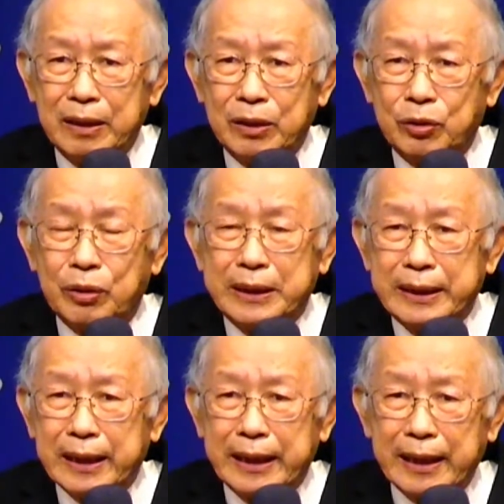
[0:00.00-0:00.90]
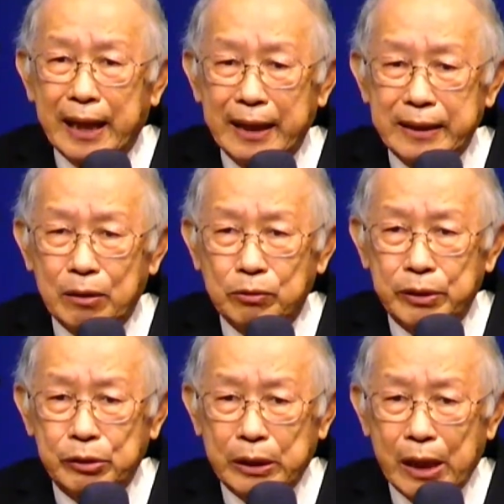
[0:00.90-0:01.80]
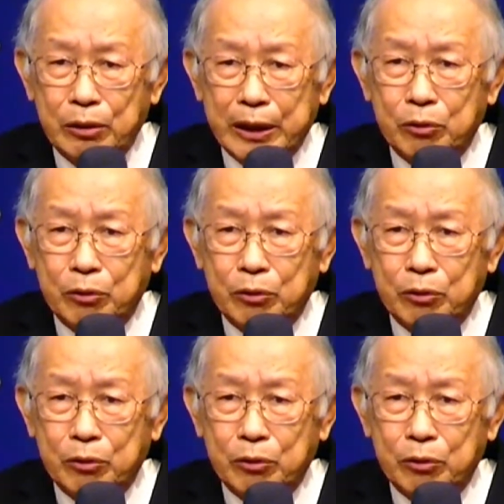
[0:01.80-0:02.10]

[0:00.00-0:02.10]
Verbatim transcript: 所以圣灵还在带领